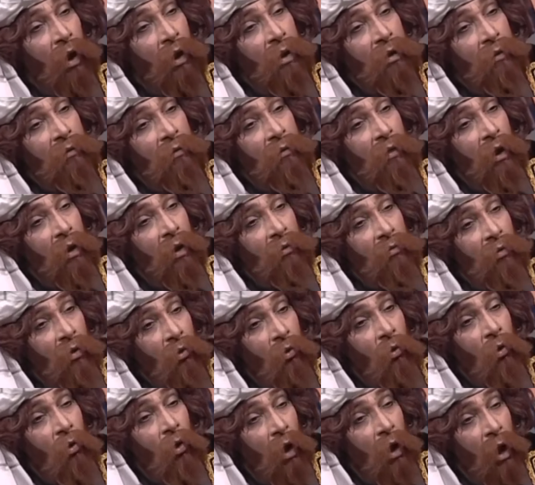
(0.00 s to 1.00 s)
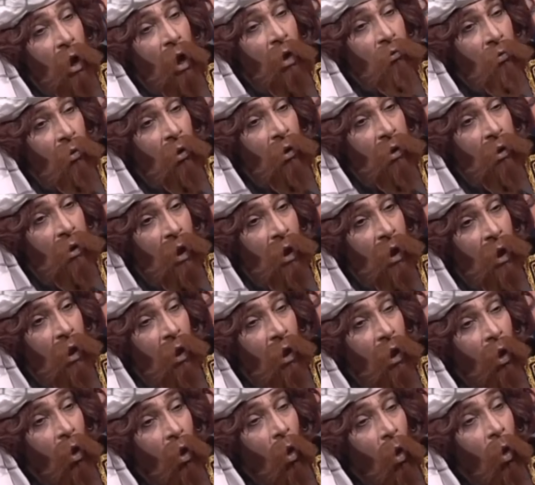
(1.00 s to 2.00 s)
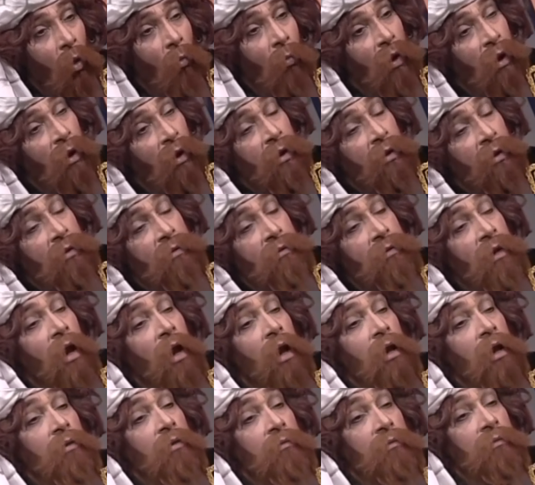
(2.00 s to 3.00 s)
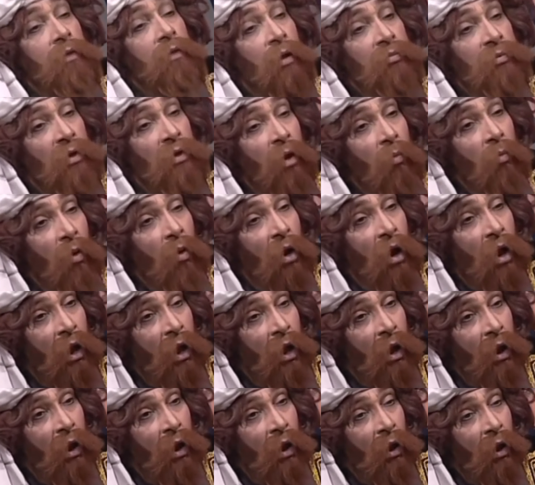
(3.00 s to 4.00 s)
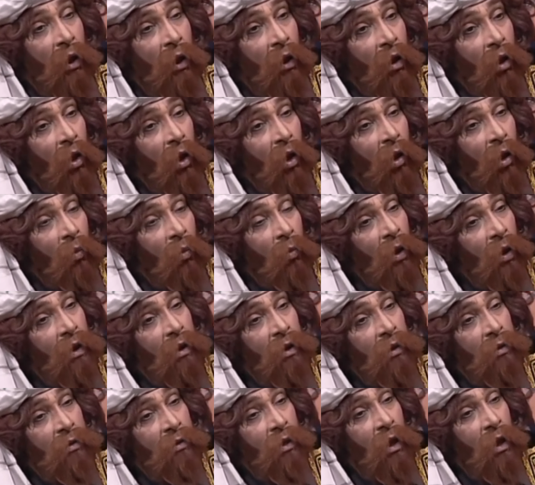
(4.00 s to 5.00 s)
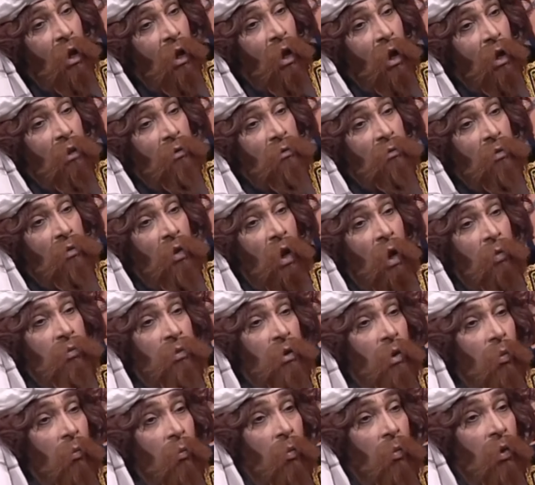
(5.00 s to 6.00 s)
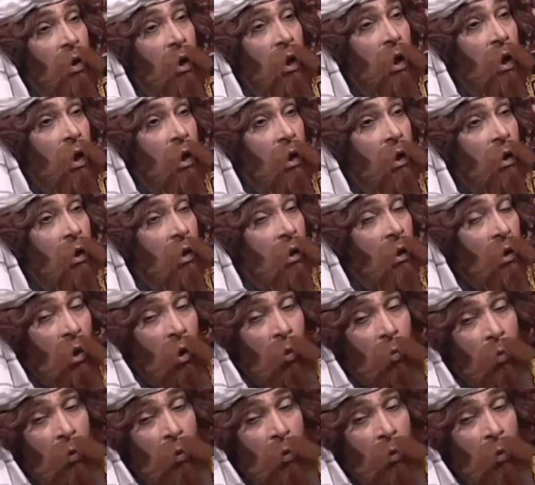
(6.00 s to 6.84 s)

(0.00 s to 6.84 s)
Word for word: पाकिस्तान से जो हाँ छोटा है पाकिस्तान सबसे बड़ा है पाकिस्तान सबसे बड़ा है